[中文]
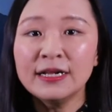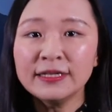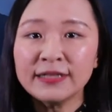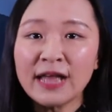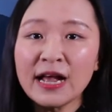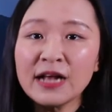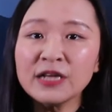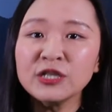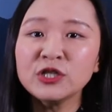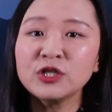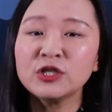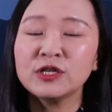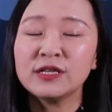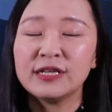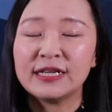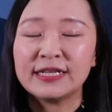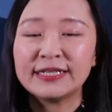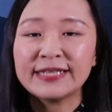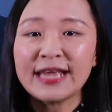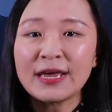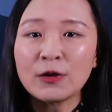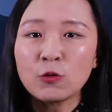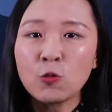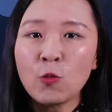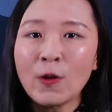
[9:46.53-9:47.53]
但是你
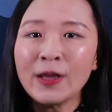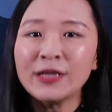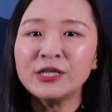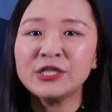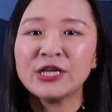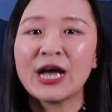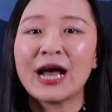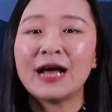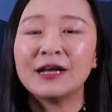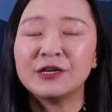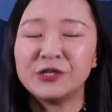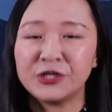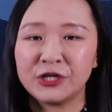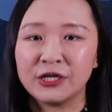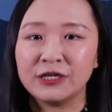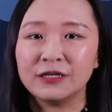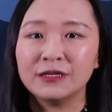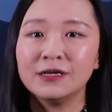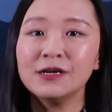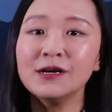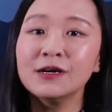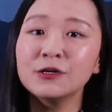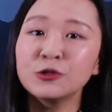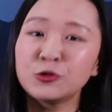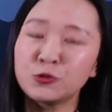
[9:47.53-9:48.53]
在观察整
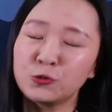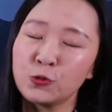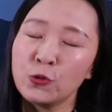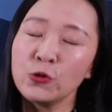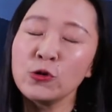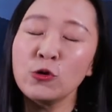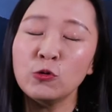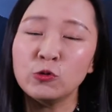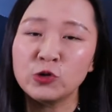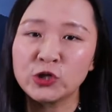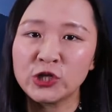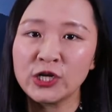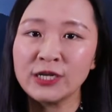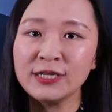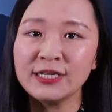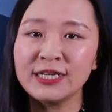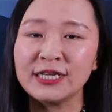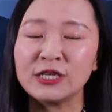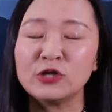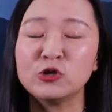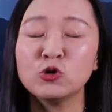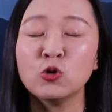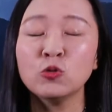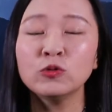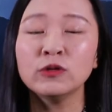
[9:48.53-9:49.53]
个所有真
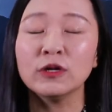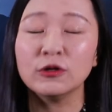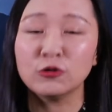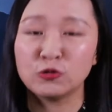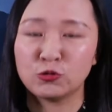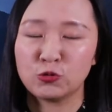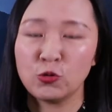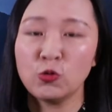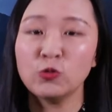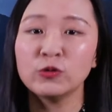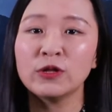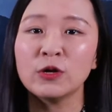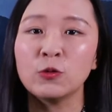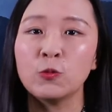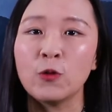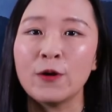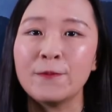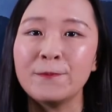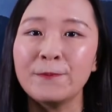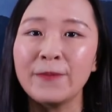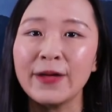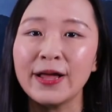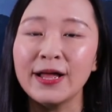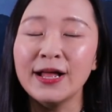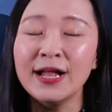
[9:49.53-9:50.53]
题中的所有的
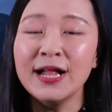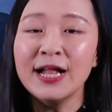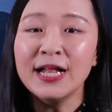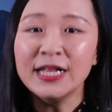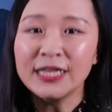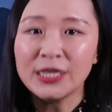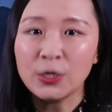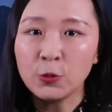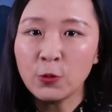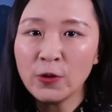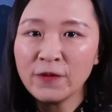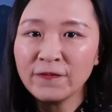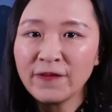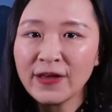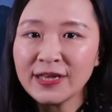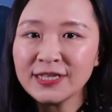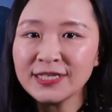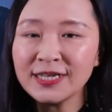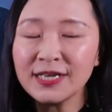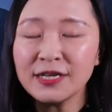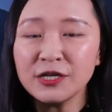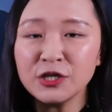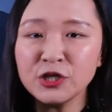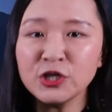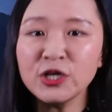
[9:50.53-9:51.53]
文本，你会发
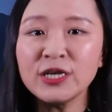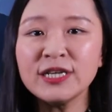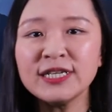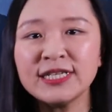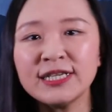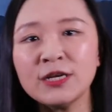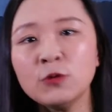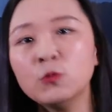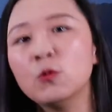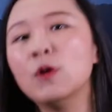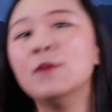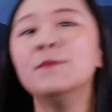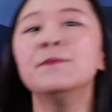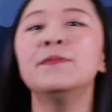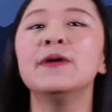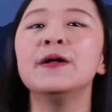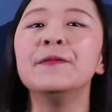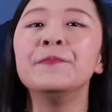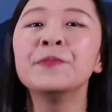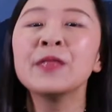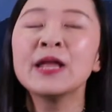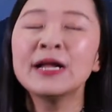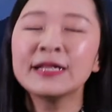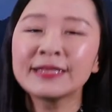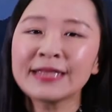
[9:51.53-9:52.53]
现这些文
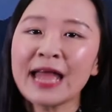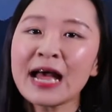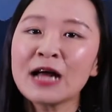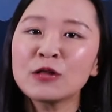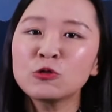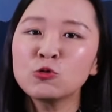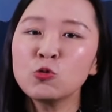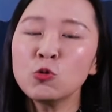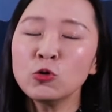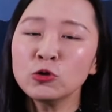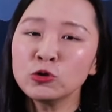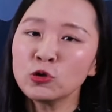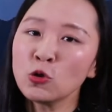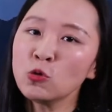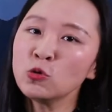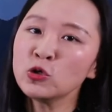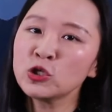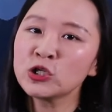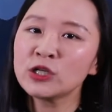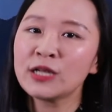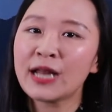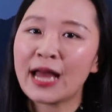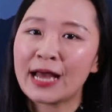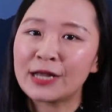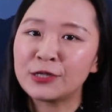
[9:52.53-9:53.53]
本大多都
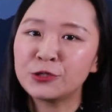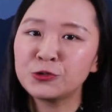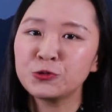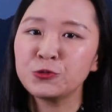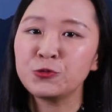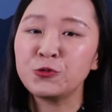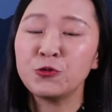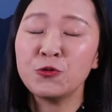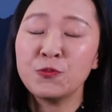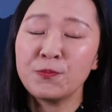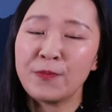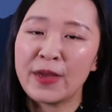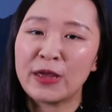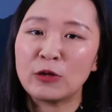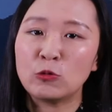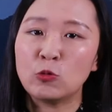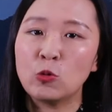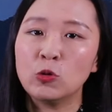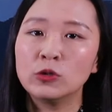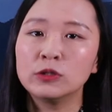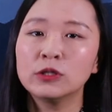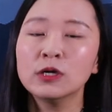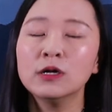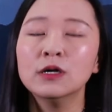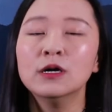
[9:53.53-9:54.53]
是来自于美
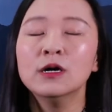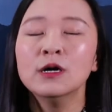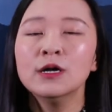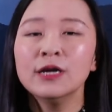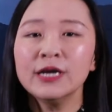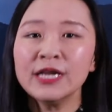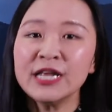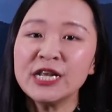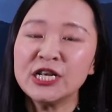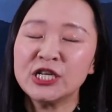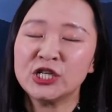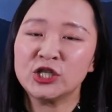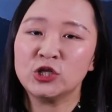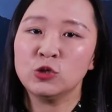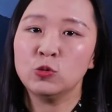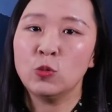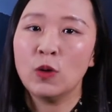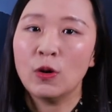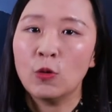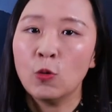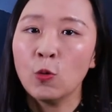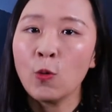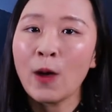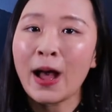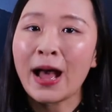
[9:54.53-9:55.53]
国的历史
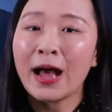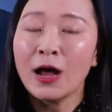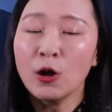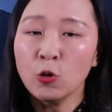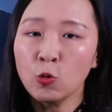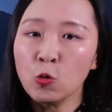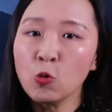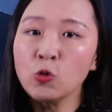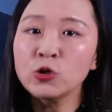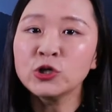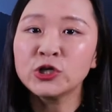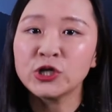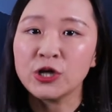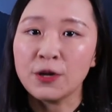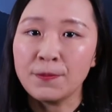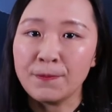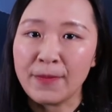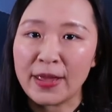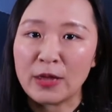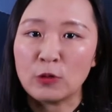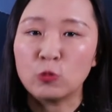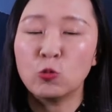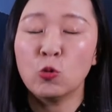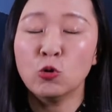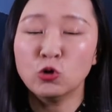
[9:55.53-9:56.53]
文化或者
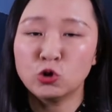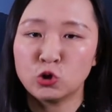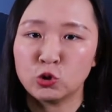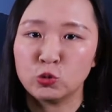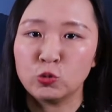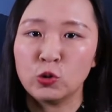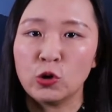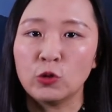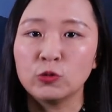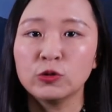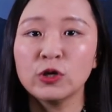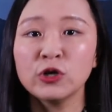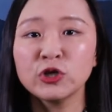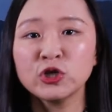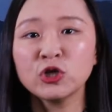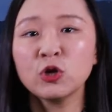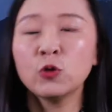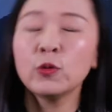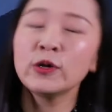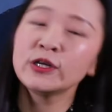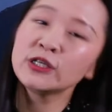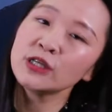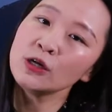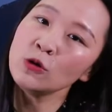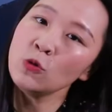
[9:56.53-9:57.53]
美国主流的社
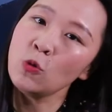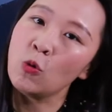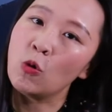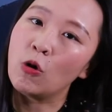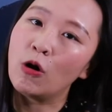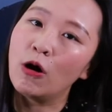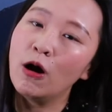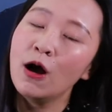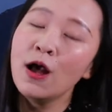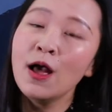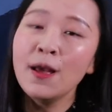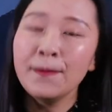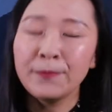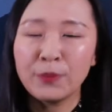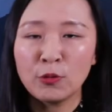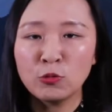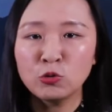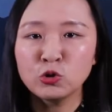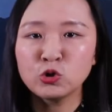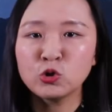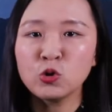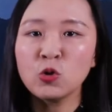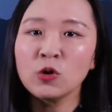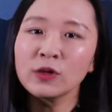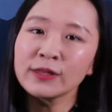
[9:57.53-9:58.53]
会生活，比
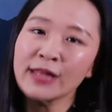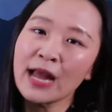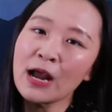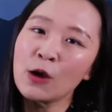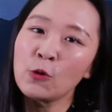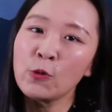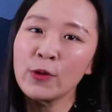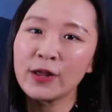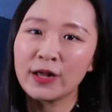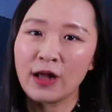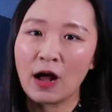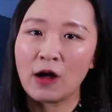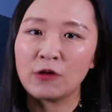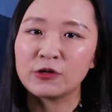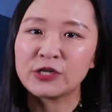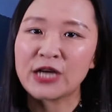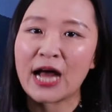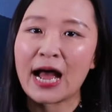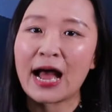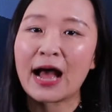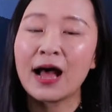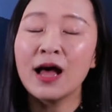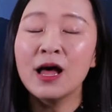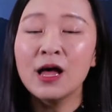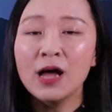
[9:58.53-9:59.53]
如说它会考
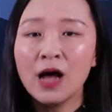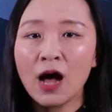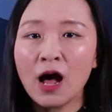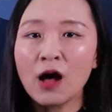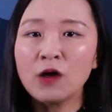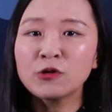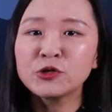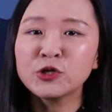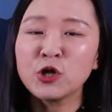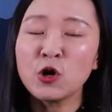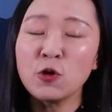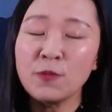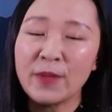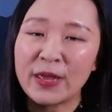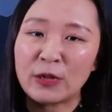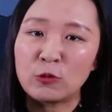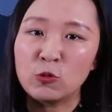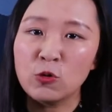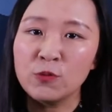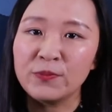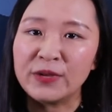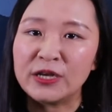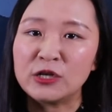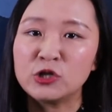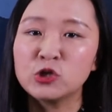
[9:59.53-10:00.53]
察号召美
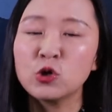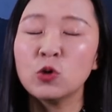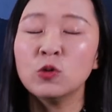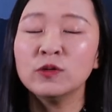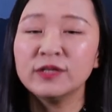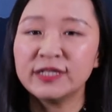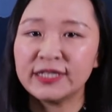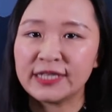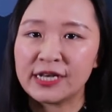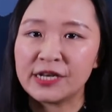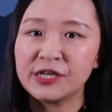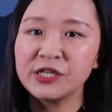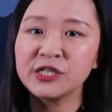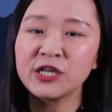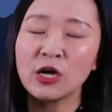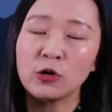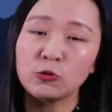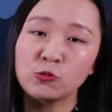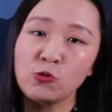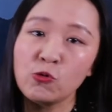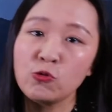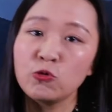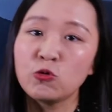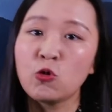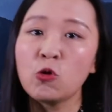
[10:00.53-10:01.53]
国民众。减少
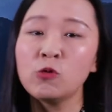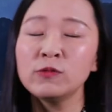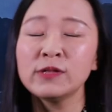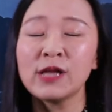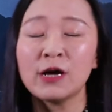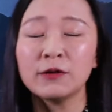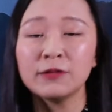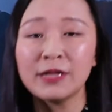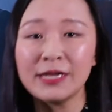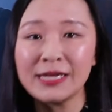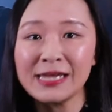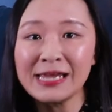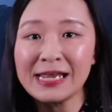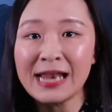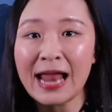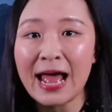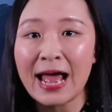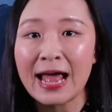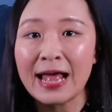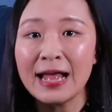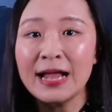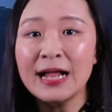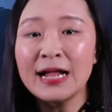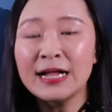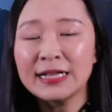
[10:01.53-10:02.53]
对于空调的依
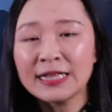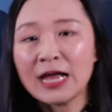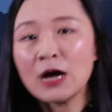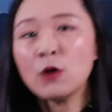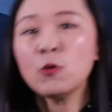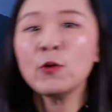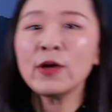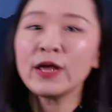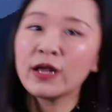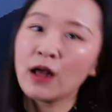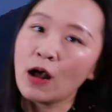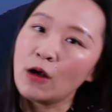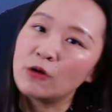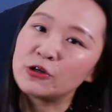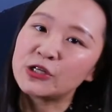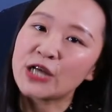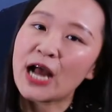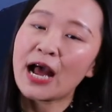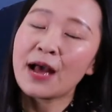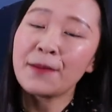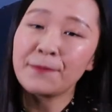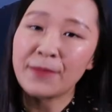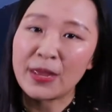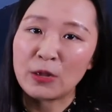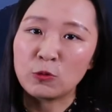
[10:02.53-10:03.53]
赖，他会考
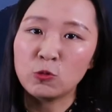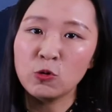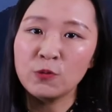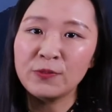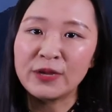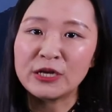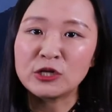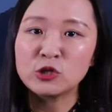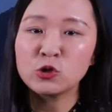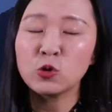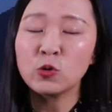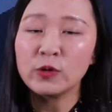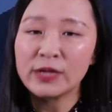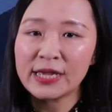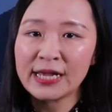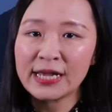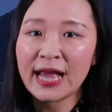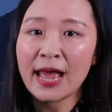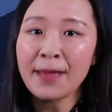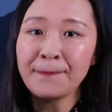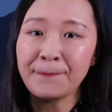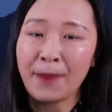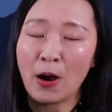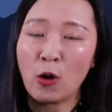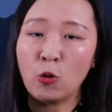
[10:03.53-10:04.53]
察美国民众
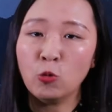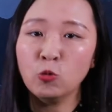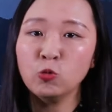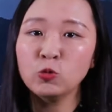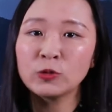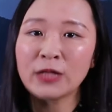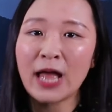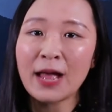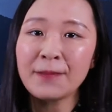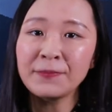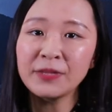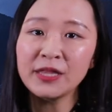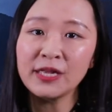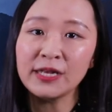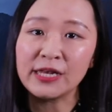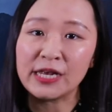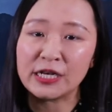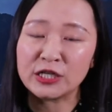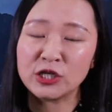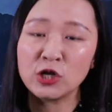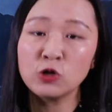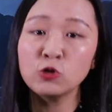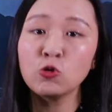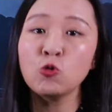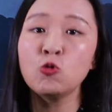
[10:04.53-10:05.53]
该保护他们的
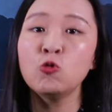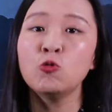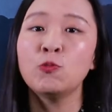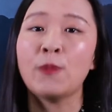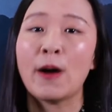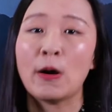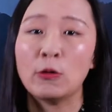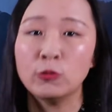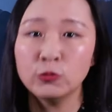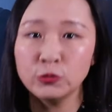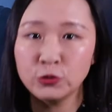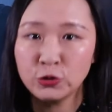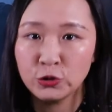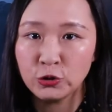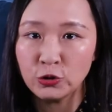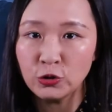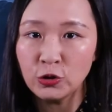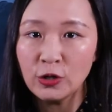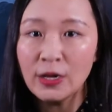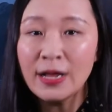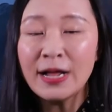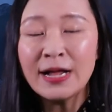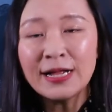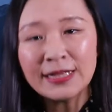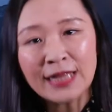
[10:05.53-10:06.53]
野生动物保护
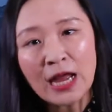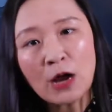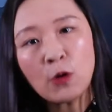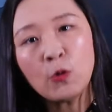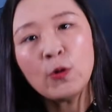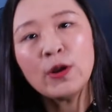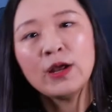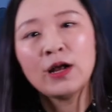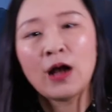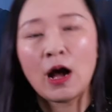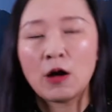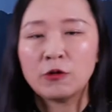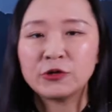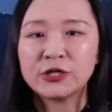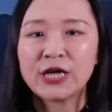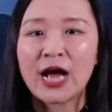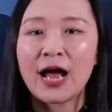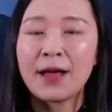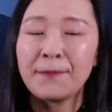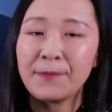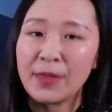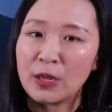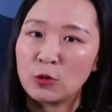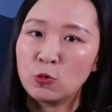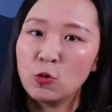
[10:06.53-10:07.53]
区，他会考
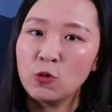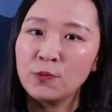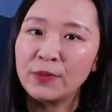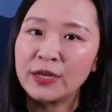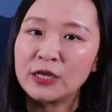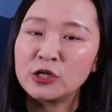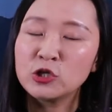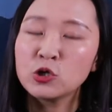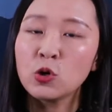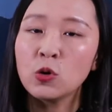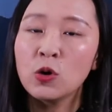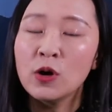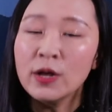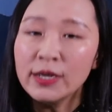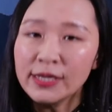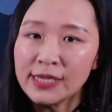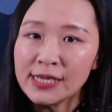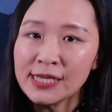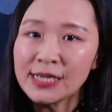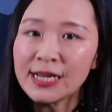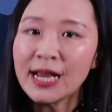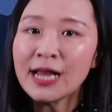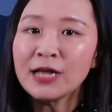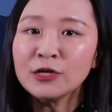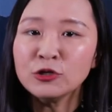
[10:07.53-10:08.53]
察美国民众
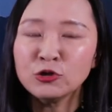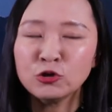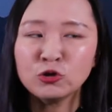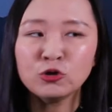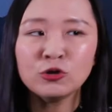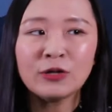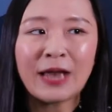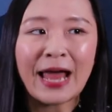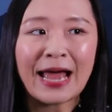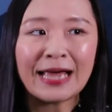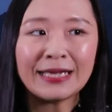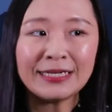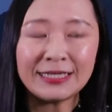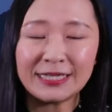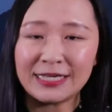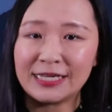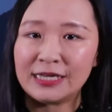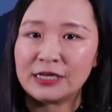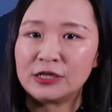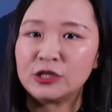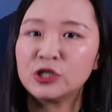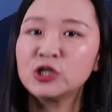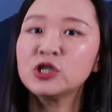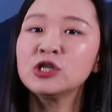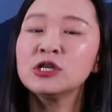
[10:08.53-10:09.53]
应该去来
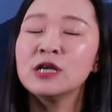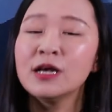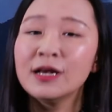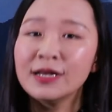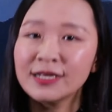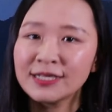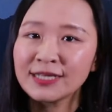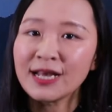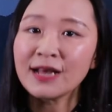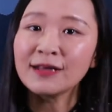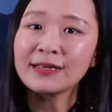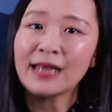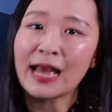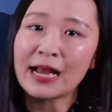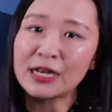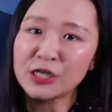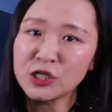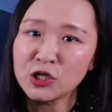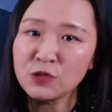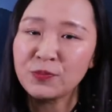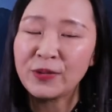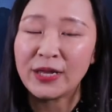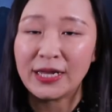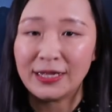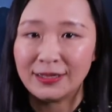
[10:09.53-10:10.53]
抵制象牙
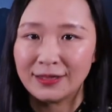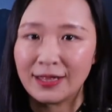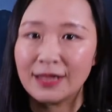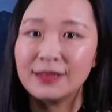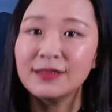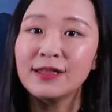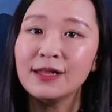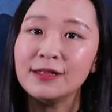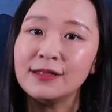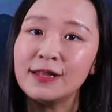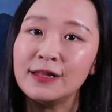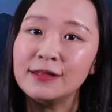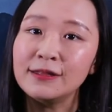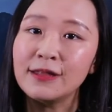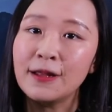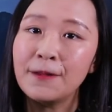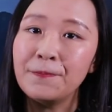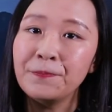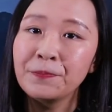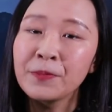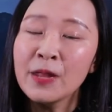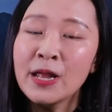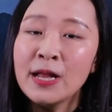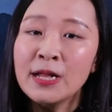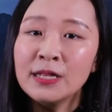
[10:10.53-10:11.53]
制品等等等等。